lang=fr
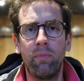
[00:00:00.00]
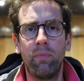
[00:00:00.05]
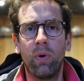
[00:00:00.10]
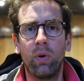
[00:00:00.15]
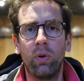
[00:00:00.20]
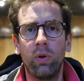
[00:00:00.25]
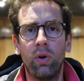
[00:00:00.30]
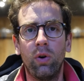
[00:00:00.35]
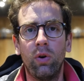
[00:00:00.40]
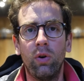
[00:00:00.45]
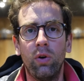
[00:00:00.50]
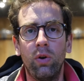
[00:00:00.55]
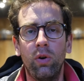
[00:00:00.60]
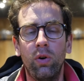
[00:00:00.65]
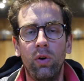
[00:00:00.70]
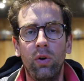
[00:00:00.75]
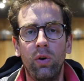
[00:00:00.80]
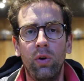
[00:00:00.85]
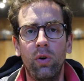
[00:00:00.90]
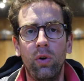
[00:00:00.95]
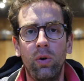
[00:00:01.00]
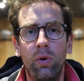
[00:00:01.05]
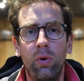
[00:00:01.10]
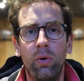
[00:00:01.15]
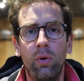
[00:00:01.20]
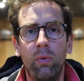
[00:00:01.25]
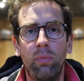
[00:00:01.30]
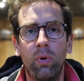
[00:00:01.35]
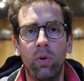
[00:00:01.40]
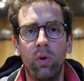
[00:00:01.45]
pendant
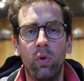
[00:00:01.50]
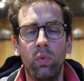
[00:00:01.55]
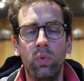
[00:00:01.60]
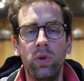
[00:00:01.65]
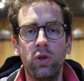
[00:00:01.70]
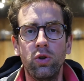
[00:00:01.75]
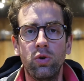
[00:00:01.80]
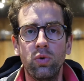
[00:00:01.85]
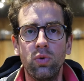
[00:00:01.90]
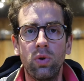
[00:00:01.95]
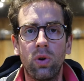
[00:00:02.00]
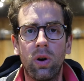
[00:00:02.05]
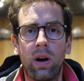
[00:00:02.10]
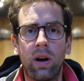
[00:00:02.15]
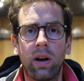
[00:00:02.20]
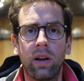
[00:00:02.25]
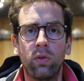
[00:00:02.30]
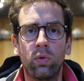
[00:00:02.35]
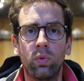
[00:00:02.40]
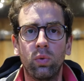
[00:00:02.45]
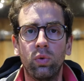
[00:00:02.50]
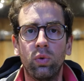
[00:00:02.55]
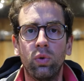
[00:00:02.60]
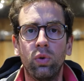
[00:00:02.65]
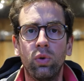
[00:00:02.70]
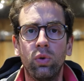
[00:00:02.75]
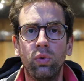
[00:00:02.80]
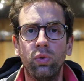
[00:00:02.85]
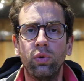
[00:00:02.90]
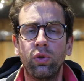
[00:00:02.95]
pendant huit jours à raison
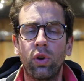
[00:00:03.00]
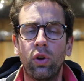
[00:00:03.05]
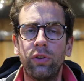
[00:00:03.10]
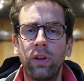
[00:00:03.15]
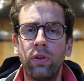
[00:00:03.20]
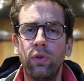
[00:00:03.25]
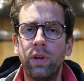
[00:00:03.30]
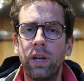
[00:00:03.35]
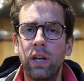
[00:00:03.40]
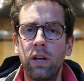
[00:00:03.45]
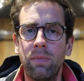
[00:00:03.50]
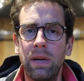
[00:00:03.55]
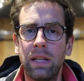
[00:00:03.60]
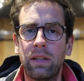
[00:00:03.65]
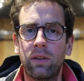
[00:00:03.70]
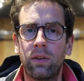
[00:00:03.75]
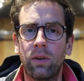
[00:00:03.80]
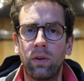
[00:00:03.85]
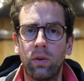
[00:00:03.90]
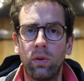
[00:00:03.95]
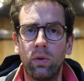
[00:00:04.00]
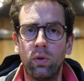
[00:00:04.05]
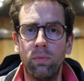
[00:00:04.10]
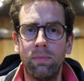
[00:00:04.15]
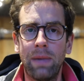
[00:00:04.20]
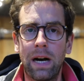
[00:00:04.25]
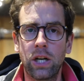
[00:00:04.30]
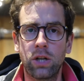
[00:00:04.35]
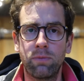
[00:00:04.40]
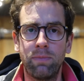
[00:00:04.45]
d'une trentaine de kilomètres de
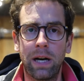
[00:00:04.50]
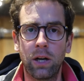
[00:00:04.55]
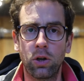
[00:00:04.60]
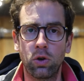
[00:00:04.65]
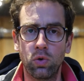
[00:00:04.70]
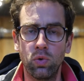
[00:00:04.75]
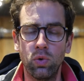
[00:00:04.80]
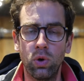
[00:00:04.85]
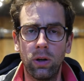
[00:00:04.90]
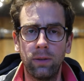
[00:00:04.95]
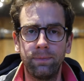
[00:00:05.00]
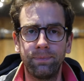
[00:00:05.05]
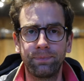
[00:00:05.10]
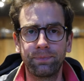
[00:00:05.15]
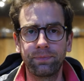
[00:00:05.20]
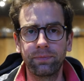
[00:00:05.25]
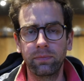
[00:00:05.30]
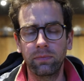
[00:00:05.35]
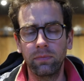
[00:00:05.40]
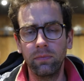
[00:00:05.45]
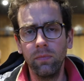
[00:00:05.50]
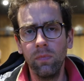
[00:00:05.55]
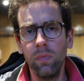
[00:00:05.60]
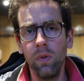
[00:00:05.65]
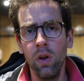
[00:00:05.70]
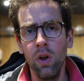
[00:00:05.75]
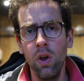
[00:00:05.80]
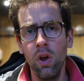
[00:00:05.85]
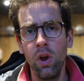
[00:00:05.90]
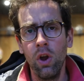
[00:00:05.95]
marche par jour.
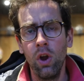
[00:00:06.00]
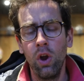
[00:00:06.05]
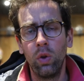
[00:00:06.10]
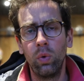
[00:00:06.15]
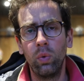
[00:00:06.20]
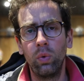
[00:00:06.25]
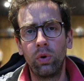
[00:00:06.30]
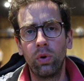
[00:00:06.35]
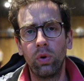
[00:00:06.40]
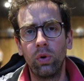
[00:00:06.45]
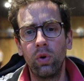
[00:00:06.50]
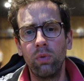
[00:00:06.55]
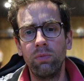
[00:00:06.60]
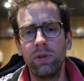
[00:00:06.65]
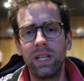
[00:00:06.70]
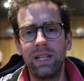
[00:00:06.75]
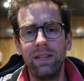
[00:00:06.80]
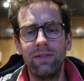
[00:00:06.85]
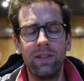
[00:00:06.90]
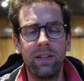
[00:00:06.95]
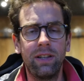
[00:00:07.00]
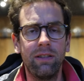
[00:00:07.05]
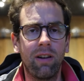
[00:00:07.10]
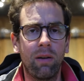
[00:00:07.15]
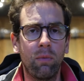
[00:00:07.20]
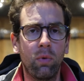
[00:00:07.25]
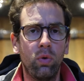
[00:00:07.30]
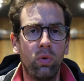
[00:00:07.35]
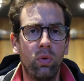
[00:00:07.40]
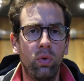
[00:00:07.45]
Euh, l'objectif c'était
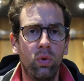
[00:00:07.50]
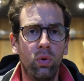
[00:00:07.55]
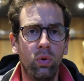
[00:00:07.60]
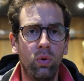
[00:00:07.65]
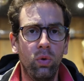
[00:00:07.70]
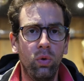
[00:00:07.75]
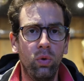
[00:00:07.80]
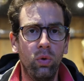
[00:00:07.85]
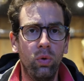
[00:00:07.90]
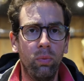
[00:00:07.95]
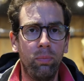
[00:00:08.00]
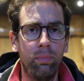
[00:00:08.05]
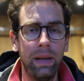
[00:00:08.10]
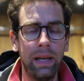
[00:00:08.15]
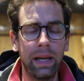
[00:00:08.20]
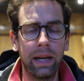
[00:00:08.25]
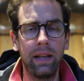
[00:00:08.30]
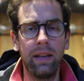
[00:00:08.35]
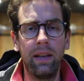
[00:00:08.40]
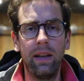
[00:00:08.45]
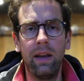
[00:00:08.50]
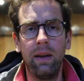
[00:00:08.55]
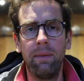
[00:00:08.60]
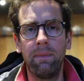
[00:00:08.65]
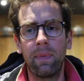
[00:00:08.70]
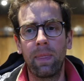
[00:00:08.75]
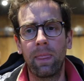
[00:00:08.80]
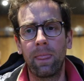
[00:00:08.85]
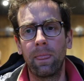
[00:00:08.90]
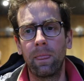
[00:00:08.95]
vraiment de, pèleriner.
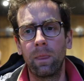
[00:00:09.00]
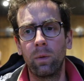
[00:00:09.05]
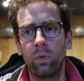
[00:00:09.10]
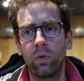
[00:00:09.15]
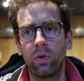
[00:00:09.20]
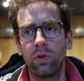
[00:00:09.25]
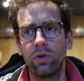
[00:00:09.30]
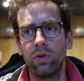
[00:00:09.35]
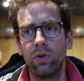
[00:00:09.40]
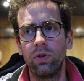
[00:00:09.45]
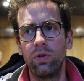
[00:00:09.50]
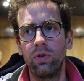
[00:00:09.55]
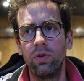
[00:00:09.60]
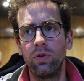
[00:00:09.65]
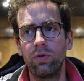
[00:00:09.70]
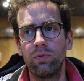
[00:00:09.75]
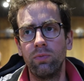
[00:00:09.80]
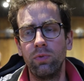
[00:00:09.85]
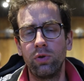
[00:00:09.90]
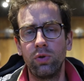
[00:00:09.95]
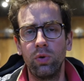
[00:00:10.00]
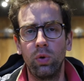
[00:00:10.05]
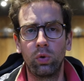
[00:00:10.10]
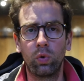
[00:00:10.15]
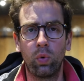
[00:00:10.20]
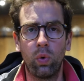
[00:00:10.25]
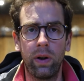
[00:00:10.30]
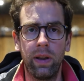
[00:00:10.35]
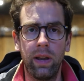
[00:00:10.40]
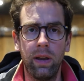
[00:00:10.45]
Donc euh, je me suis
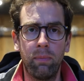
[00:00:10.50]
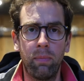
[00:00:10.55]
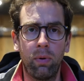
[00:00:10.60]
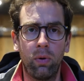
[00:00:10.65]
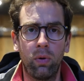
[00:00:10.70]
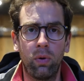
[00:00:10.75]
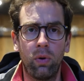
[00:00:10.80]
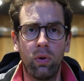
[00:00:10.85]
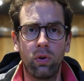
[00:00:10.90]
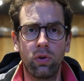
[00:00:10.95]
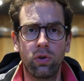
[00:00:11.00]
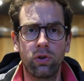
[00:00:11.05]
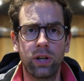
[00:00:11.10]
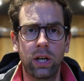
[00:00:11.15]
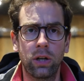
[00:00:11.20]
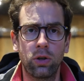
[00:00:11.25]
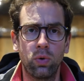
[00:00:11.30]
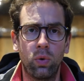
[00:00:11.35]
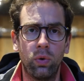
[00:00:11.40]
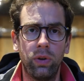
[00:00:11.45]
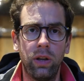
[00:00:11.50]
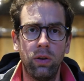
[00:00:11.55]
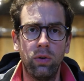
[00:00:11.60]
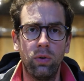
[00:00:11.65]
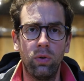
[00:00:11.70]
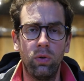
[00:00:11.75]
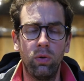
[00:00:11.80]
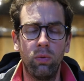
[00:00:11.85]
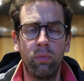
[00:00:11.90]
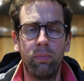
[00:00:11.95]
octroyé pendant chaque journée
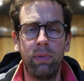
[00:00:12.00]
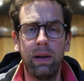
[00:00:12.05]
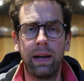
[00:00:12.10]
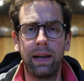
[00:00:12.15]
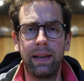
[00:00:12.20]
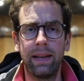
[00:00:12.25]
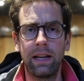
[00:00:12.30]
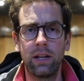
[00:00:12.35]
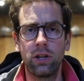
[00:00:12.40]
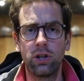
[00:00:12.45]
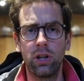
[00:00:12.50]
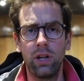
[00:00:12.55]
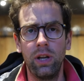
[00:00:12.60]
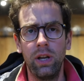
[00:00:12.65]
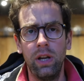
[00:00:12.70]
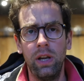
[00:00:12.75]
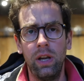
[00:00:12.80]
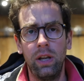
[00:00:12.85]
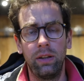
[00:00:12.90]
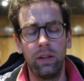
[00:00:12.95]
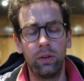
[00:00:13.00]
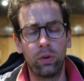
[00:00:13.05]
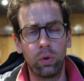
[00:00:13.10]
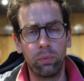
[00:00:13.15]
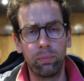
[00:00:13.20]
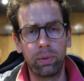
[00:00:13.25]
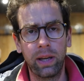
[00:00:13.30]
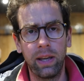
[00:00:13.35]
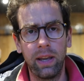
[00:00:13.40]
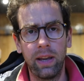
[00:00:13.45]
de, mon pèlerinage des temps
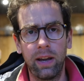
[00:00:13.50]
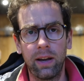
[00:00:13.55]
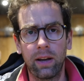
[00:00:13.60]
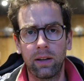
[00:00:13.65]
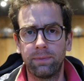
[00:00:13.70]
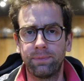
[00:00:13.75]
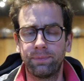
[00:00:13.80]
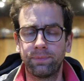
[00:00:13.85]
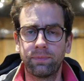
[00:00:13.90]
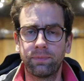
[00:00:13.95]
de prière,